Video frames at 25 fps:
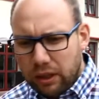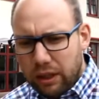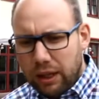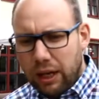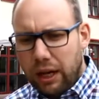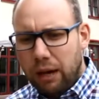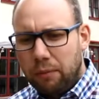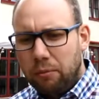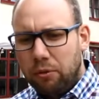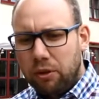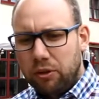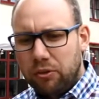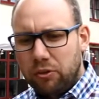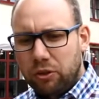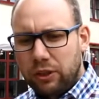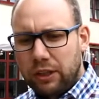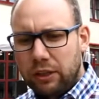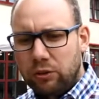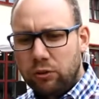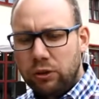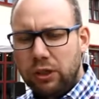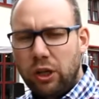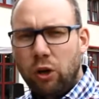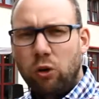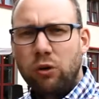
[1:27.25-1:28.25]
Aber es soll
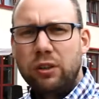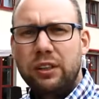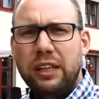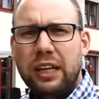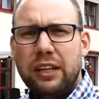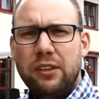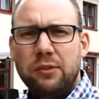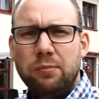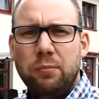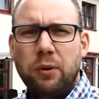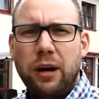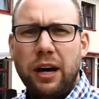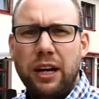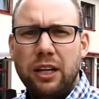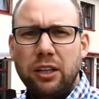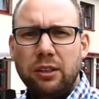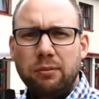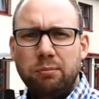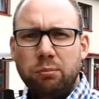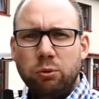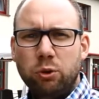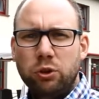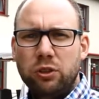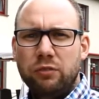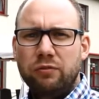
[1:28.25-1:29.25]
natürlich auch ein Dayspa
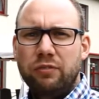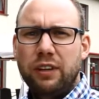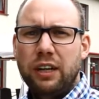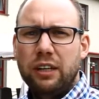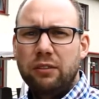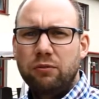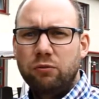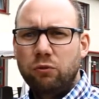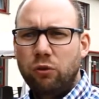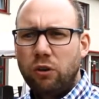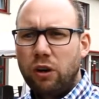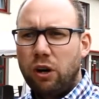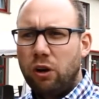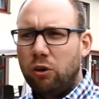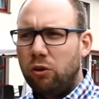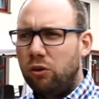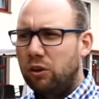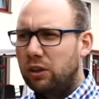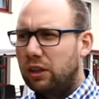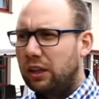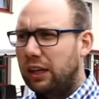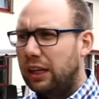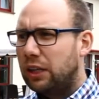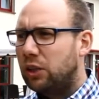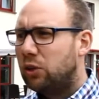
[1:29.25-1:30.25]
angeboten werden, wo
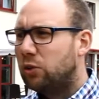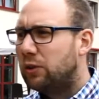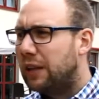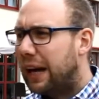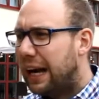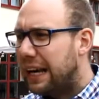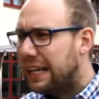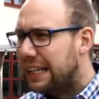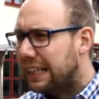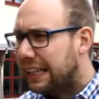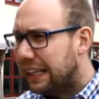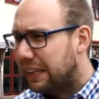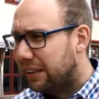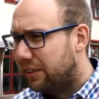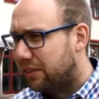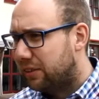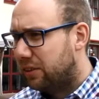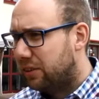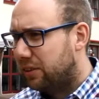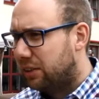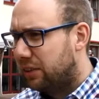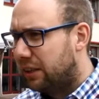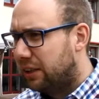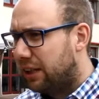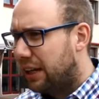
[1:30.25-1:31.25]
auch regionale
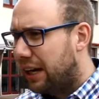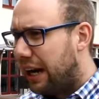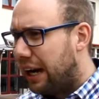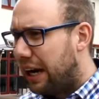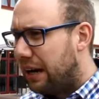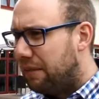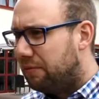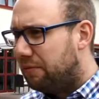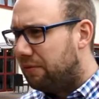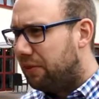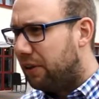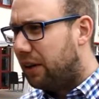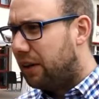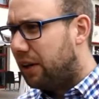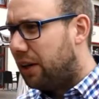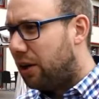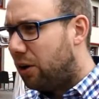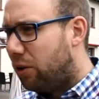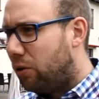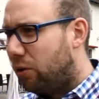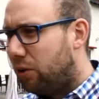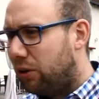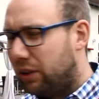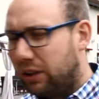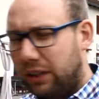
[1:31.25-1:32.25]
Gäste einfach
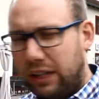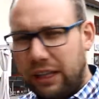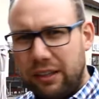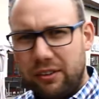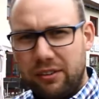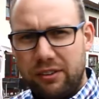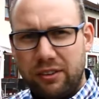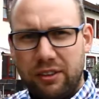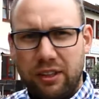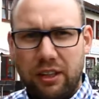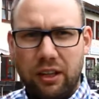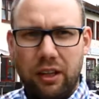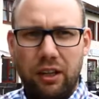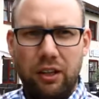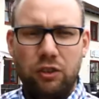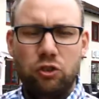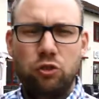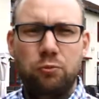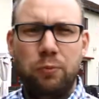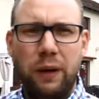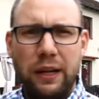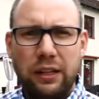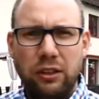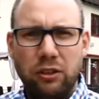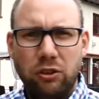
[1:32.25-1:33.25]
auch einen ganzen Tag
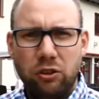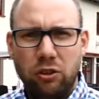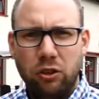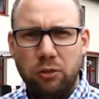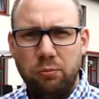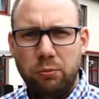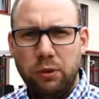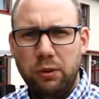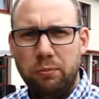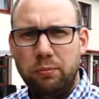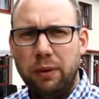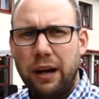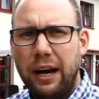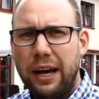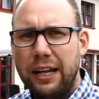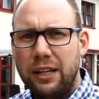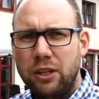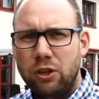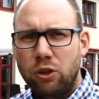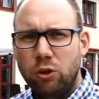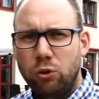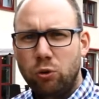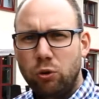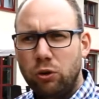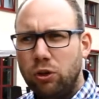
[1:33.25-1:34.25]
entspannen können mit
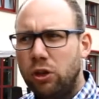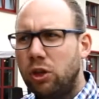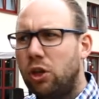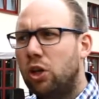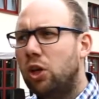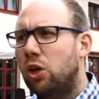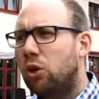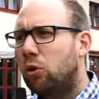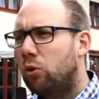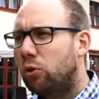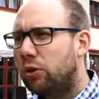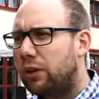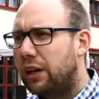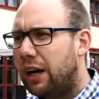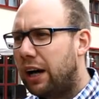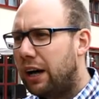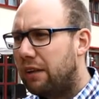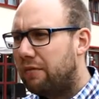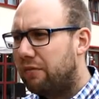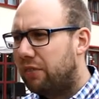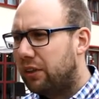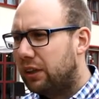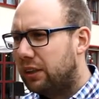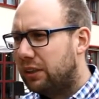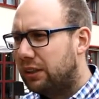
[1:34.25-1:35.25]
Behandlung oder
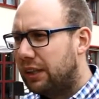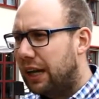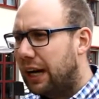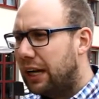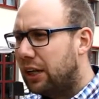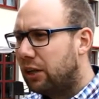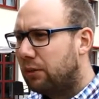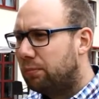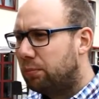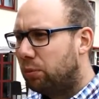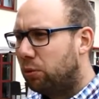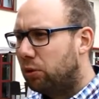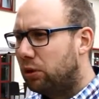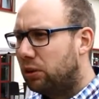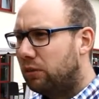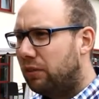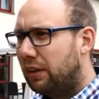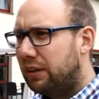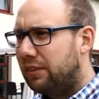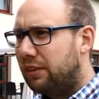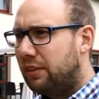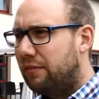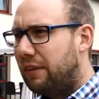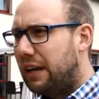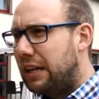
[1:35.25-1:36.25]
einfach die Angebote,
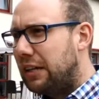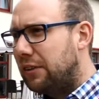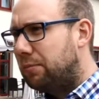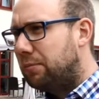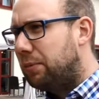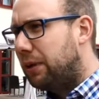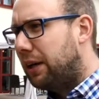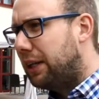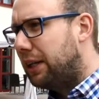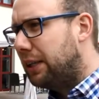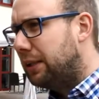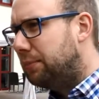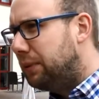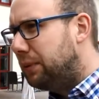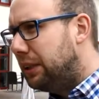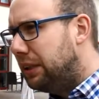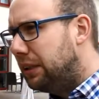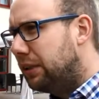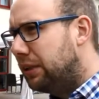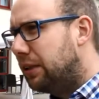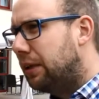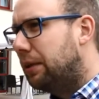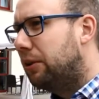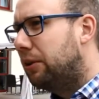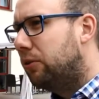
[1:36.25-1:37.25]
was der Wellnessbereich
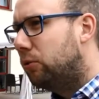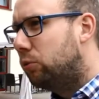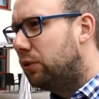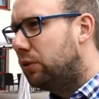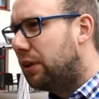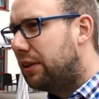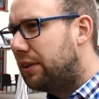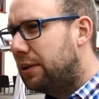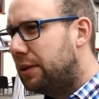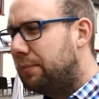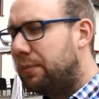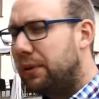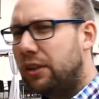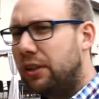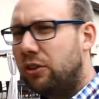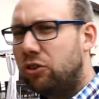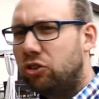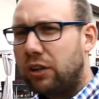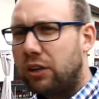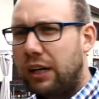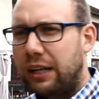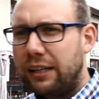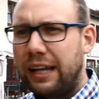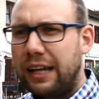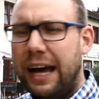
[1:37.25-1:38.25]
bietet, zusätzlich mit dem
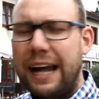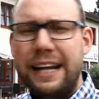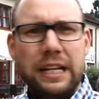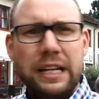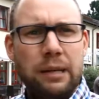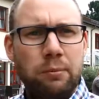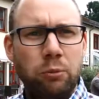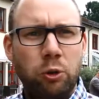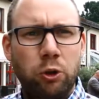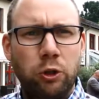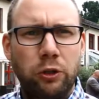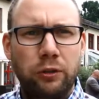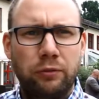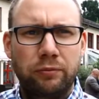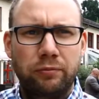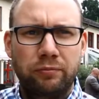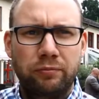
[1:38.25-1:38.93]
Strand annehmen können.